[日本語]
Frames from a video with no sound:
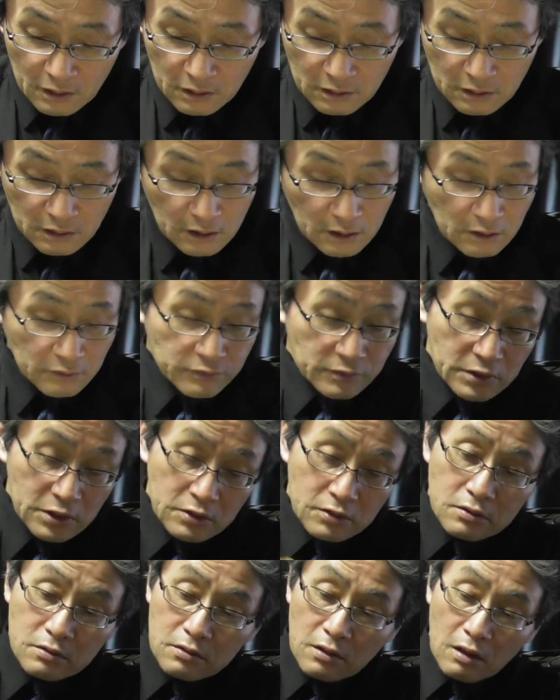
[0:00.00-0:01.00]
えー、富士
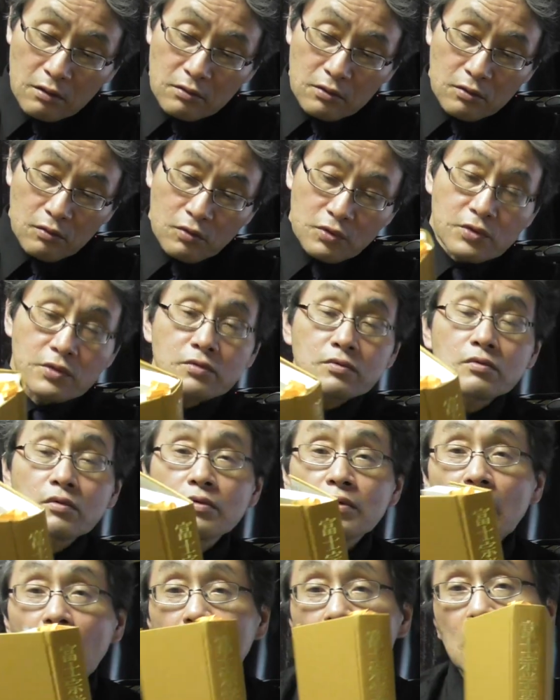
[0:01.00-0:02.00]
修学行集
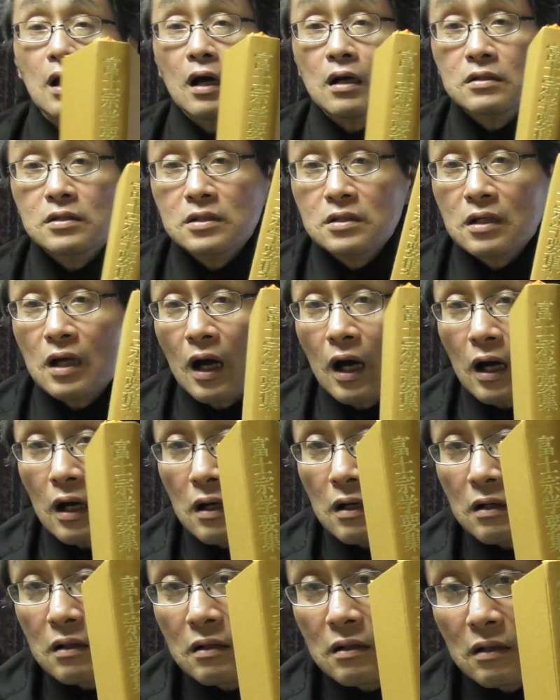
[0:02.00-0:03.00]
の第8巻。
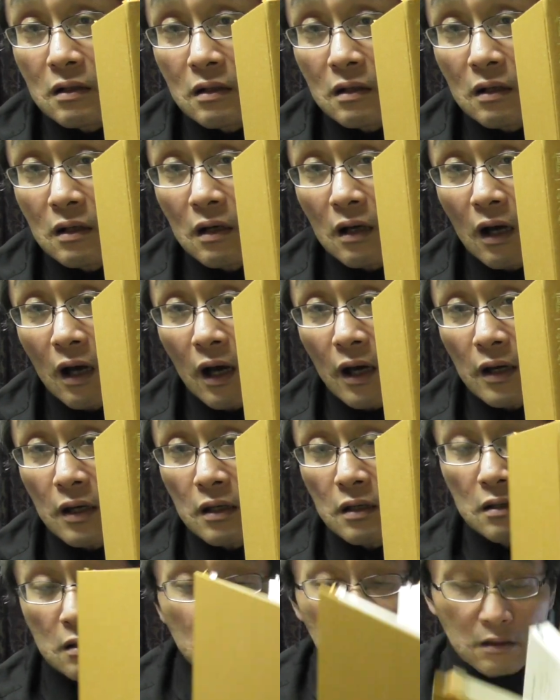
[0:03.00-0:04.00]
は
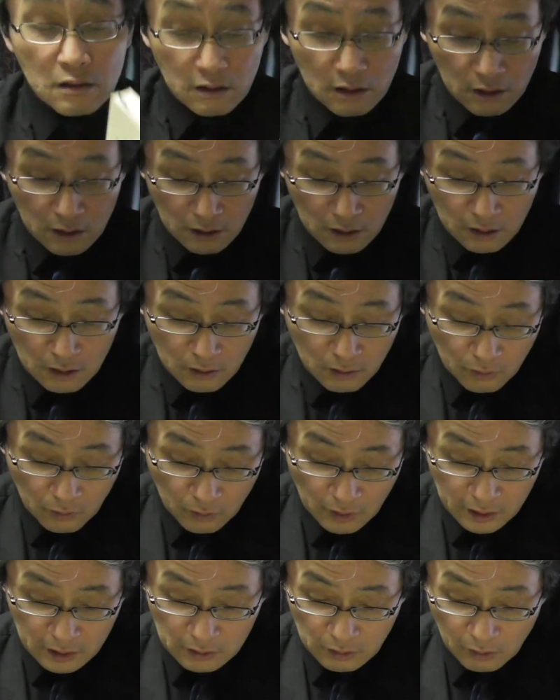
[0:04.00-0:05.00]
い。
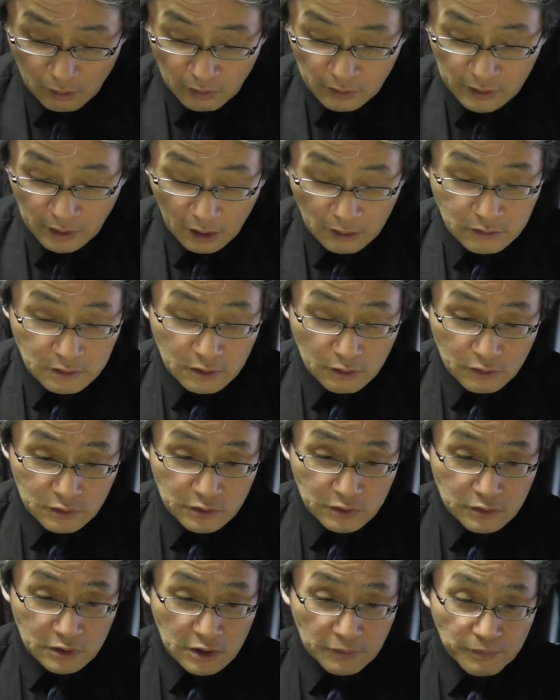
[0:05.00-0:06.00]
これの
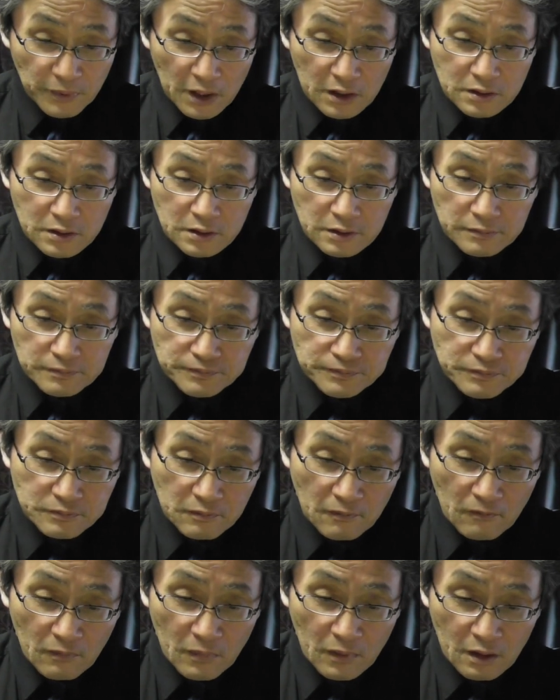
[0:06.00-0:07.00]
142ページ。
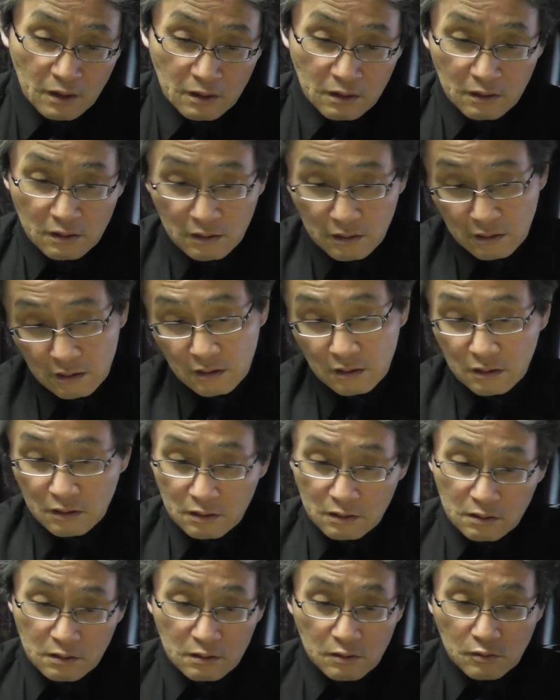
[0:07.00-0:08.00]

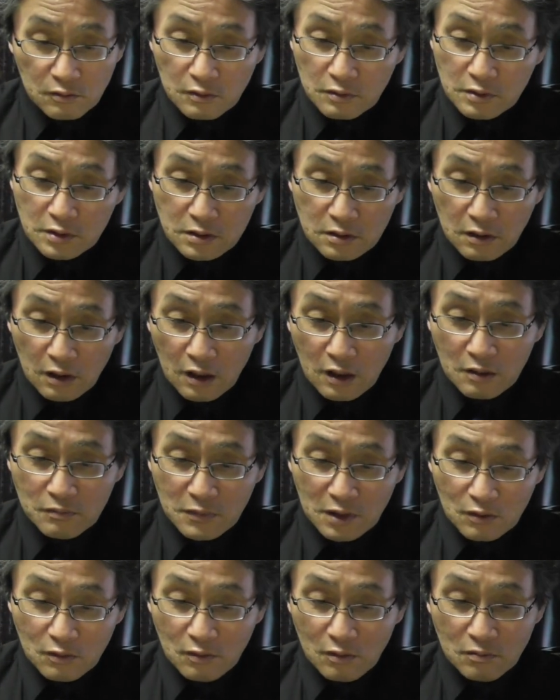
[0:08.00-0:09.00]
えー、この北
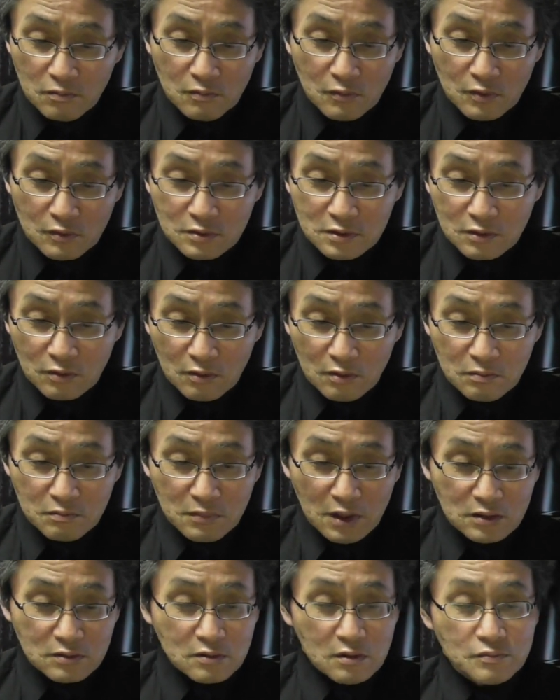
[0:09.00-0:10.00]
山本門寺本
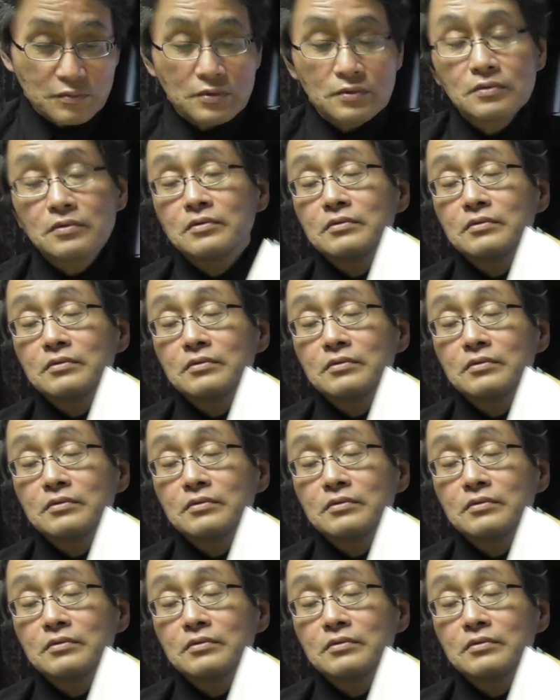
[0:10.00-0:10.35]
末の文と